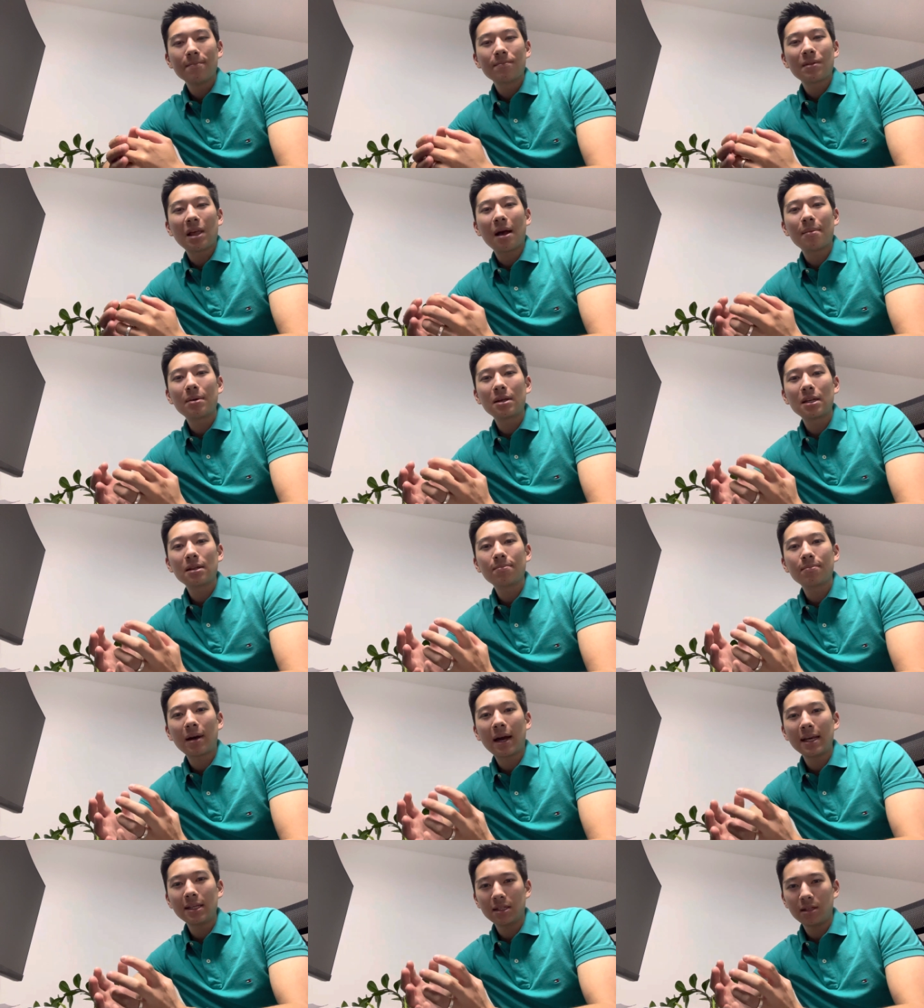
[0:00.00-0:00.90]
Aber in den
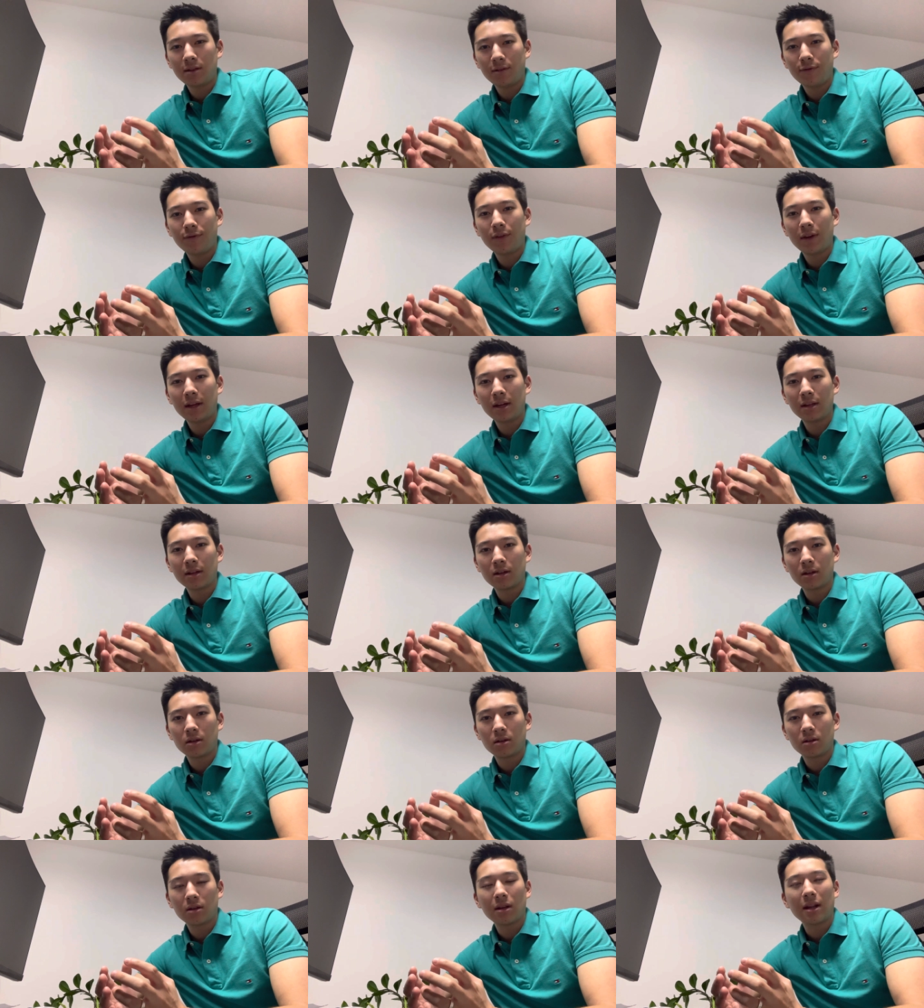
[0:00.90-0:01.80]
meisten
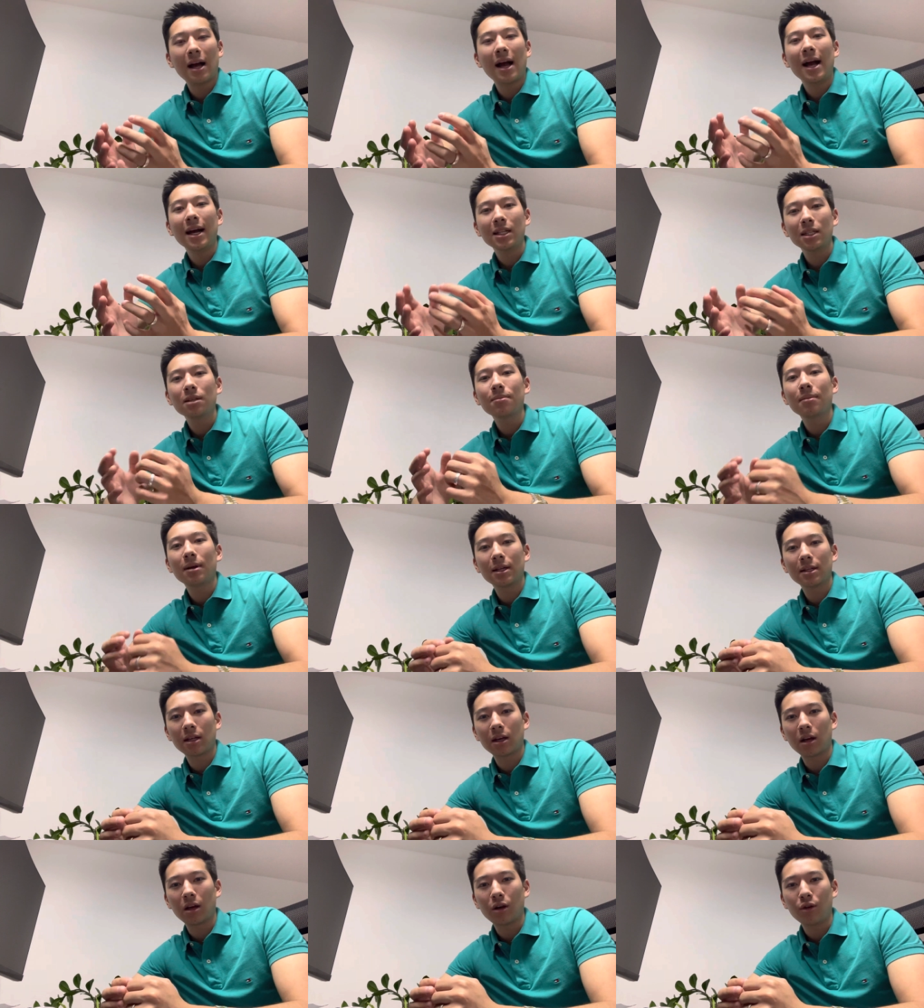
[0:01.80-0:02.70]
Fällen, achte mal
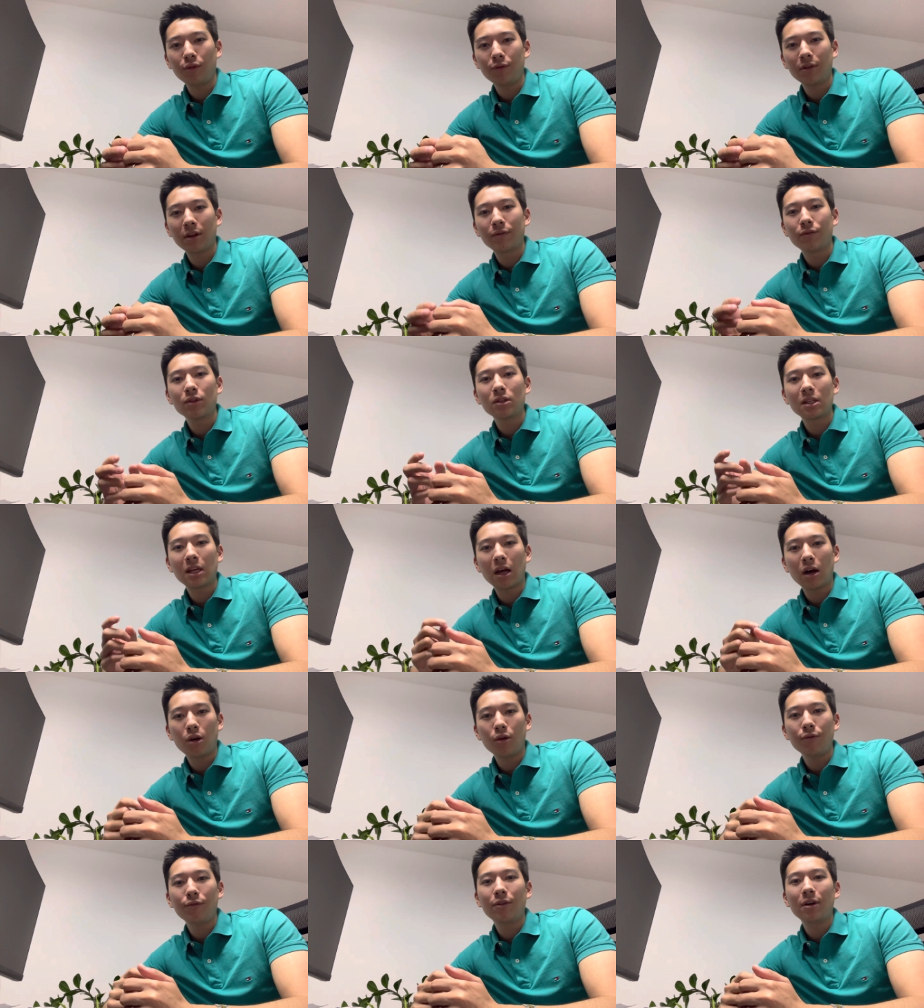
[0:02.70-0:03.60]
darauf, da wird dir
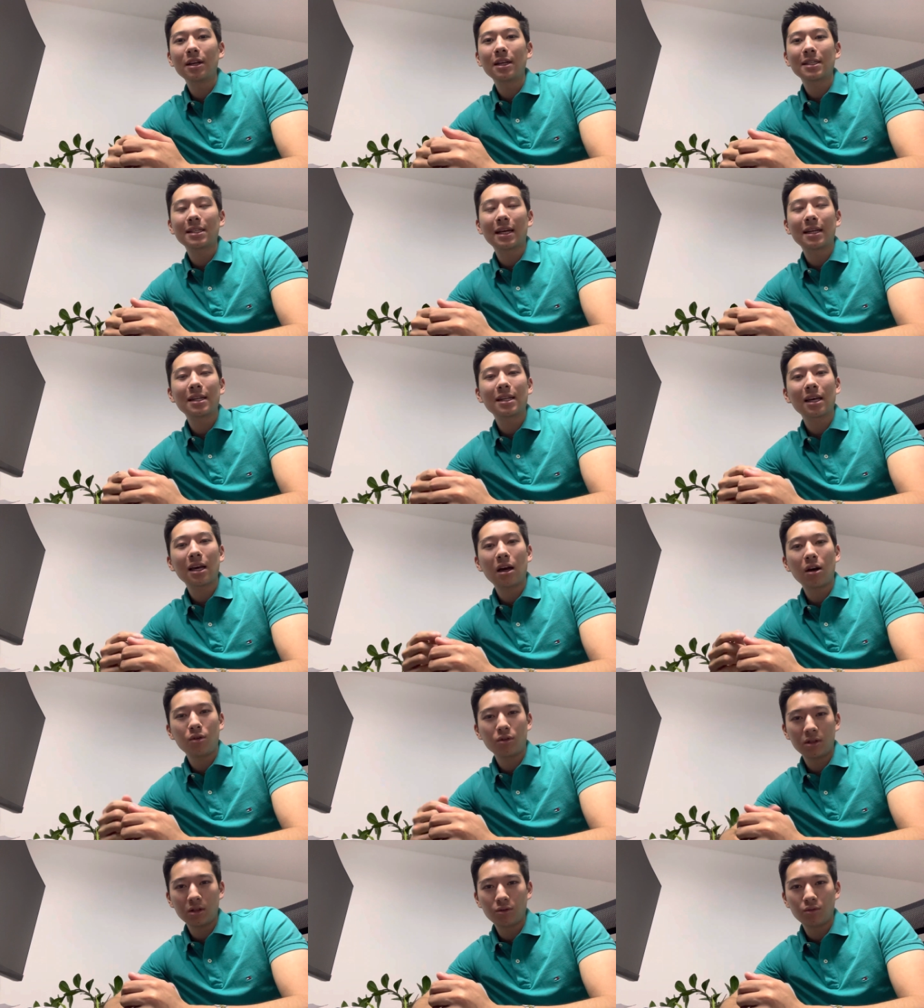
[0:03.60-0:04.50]
auffallen, dass andere
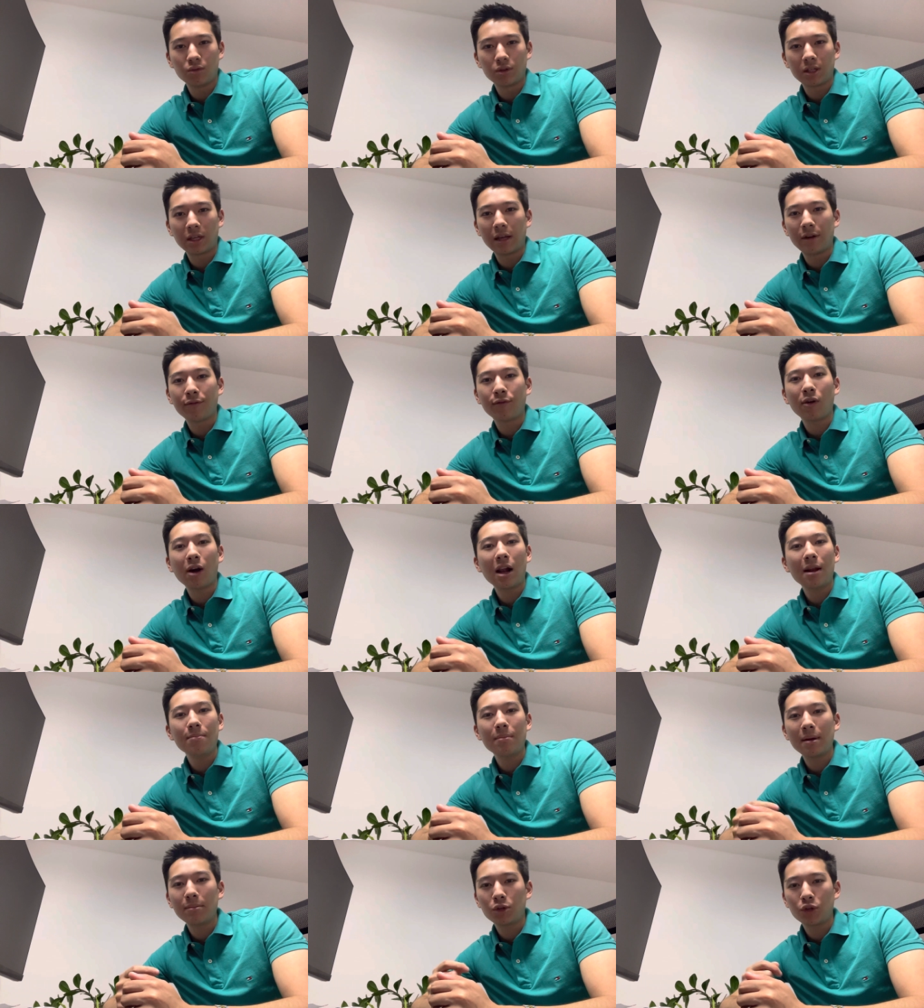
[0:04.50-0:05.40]
auch da durchgehen. Vor allem
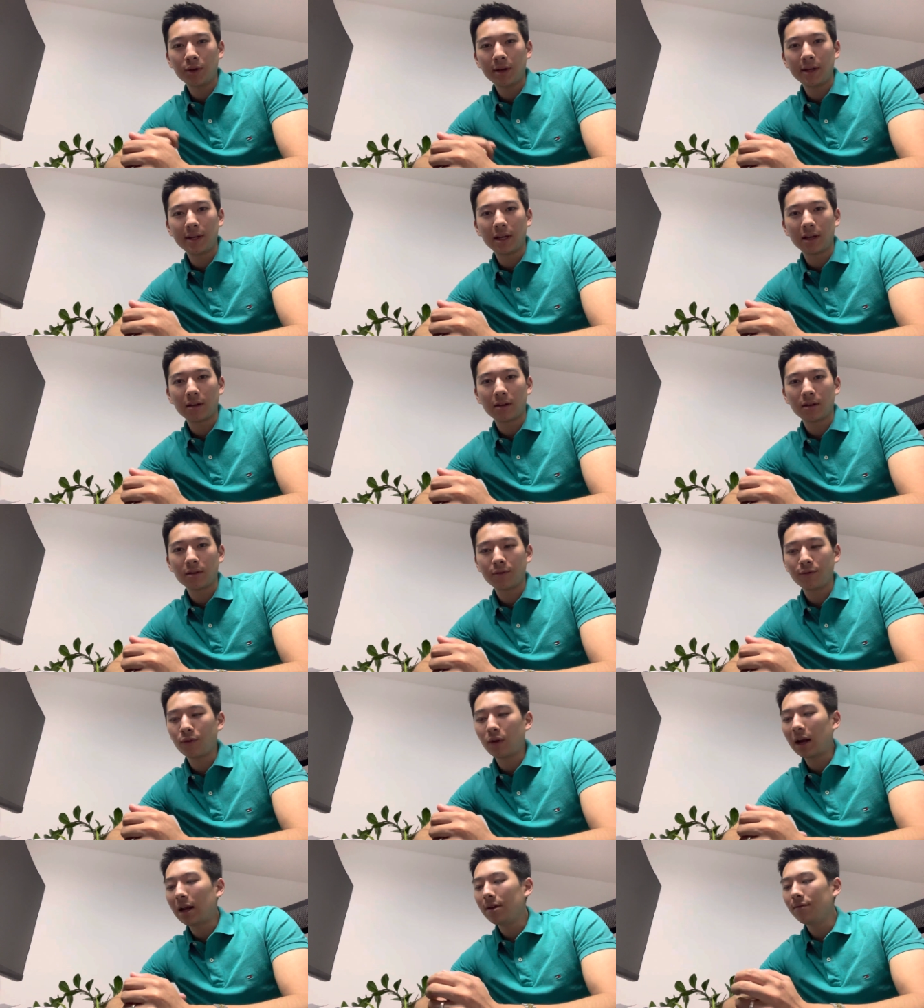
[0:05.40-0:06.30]
beim Trading.
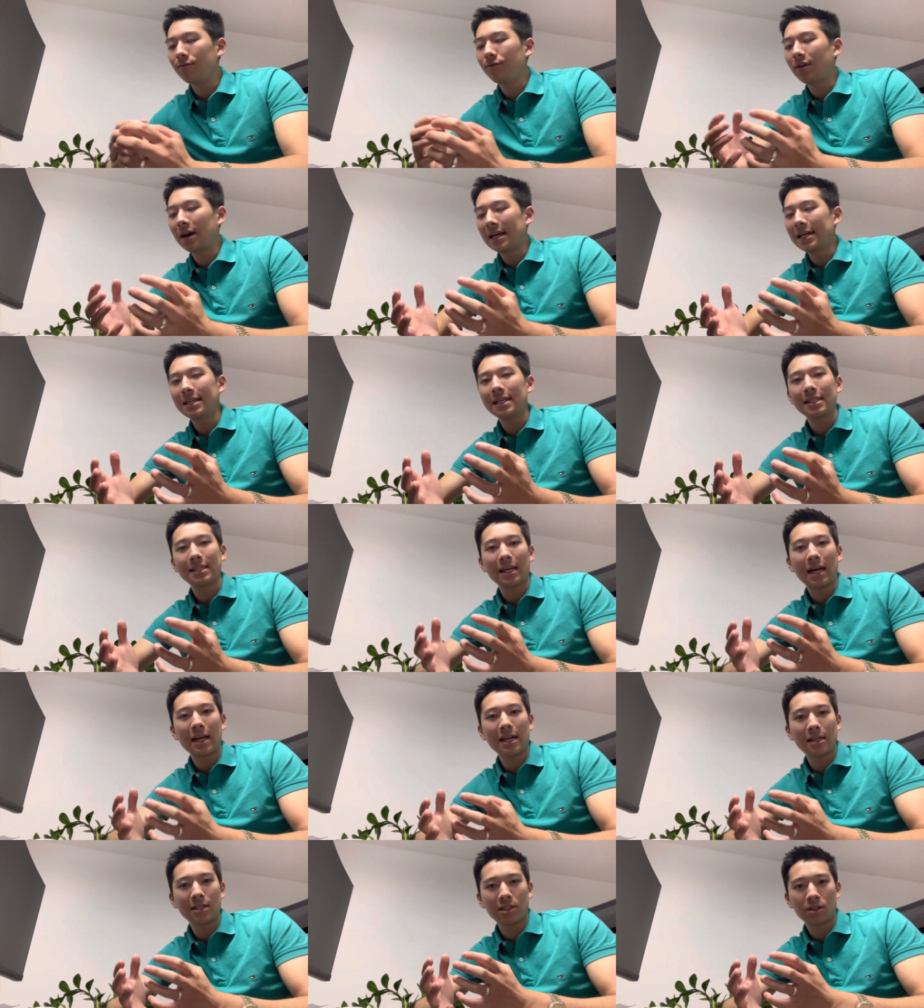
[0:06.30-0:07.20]
Vor allem, weil das
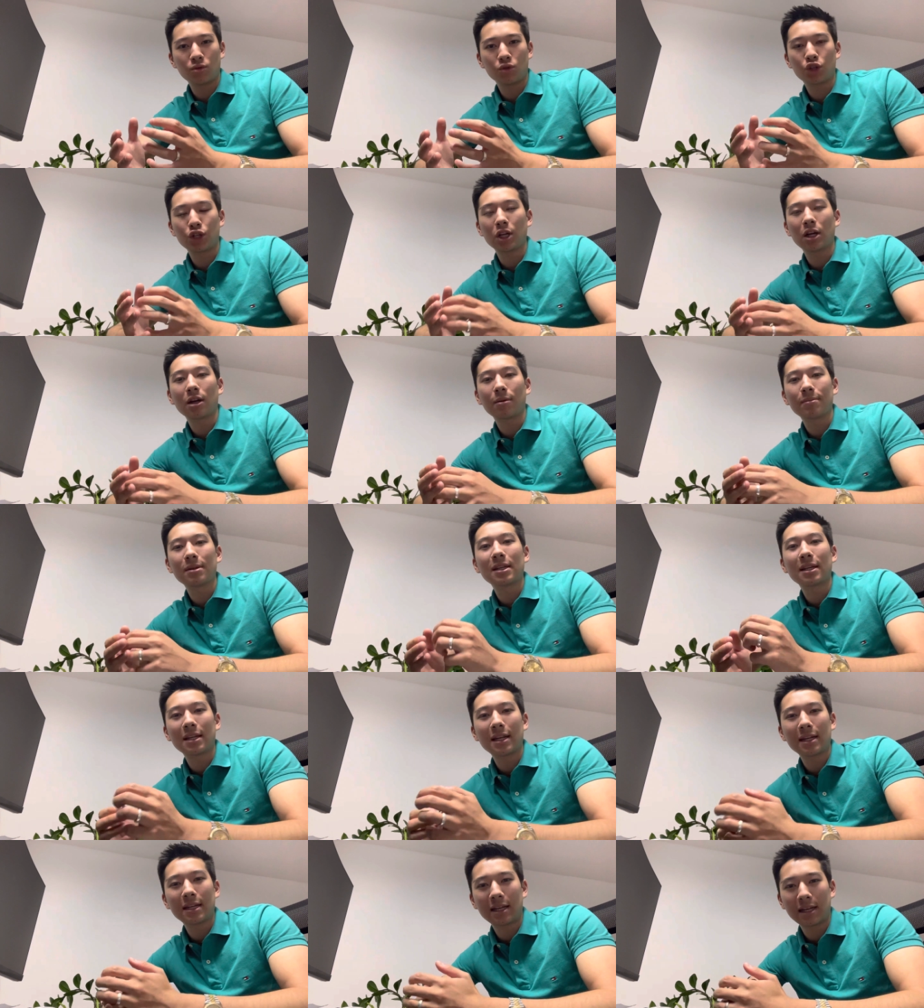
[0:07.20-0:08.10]
alles so stark
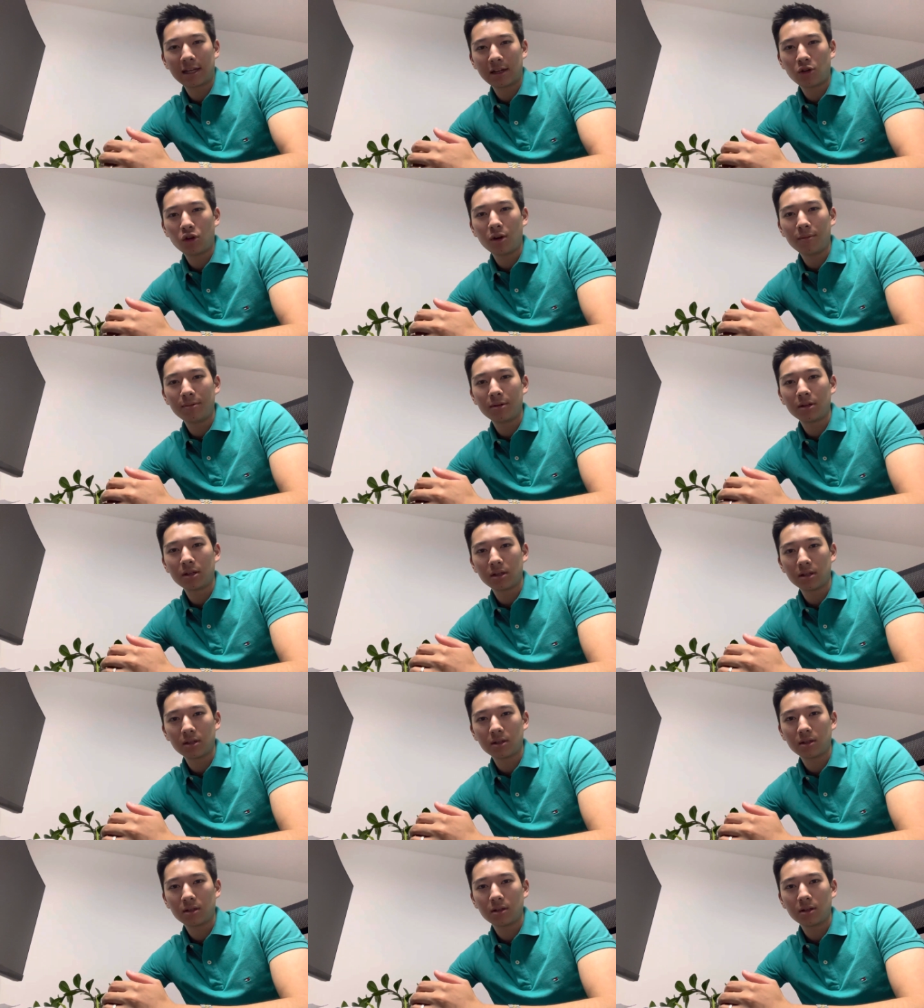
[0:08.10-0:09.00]
miteinander gekoppelt
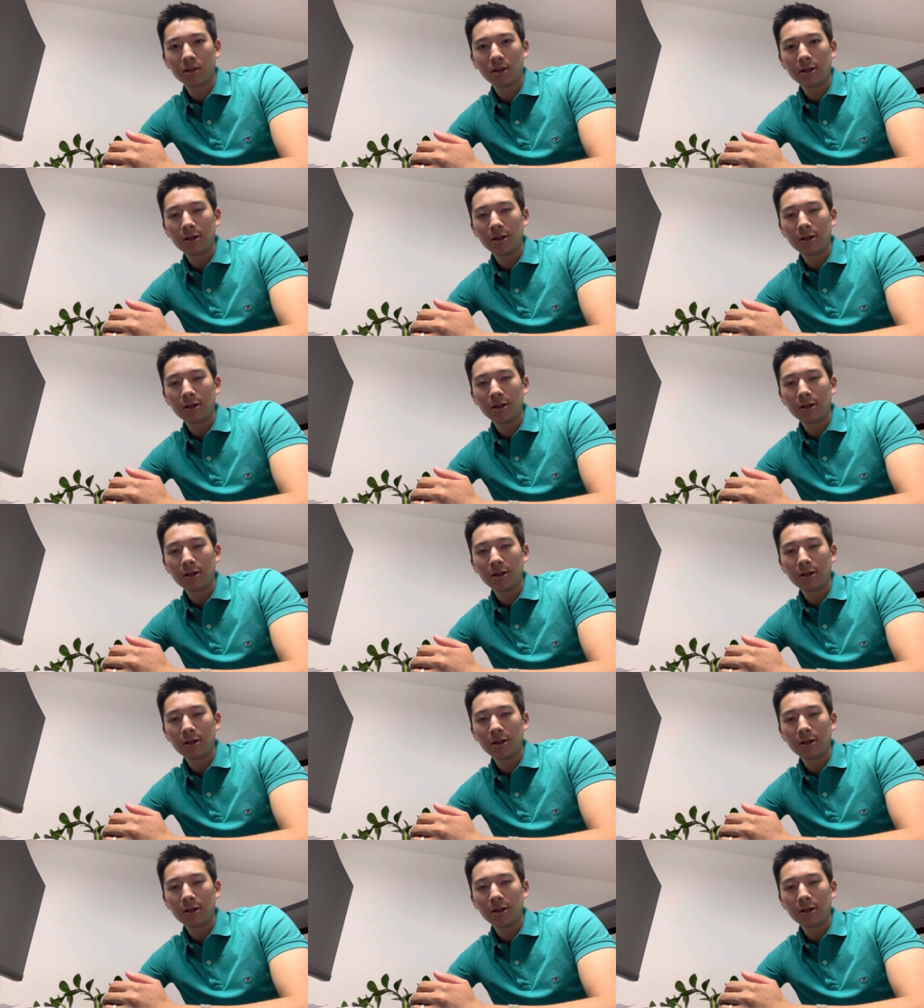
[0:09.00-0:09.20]
ist.